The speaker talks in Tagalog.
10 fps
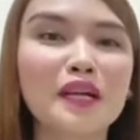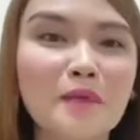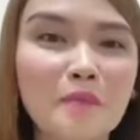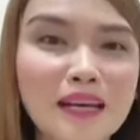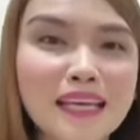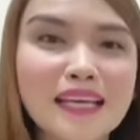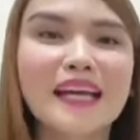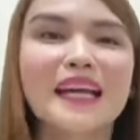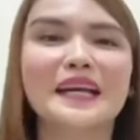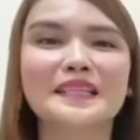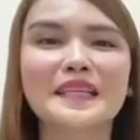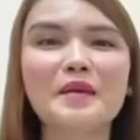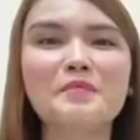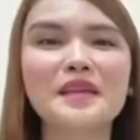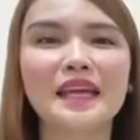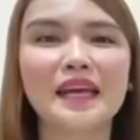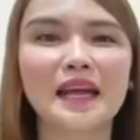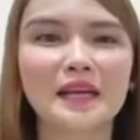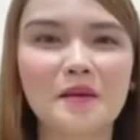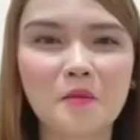ng balik sa
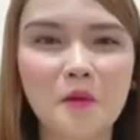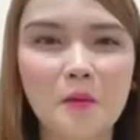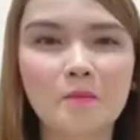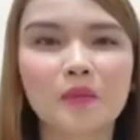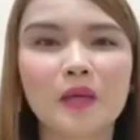binayaran mo.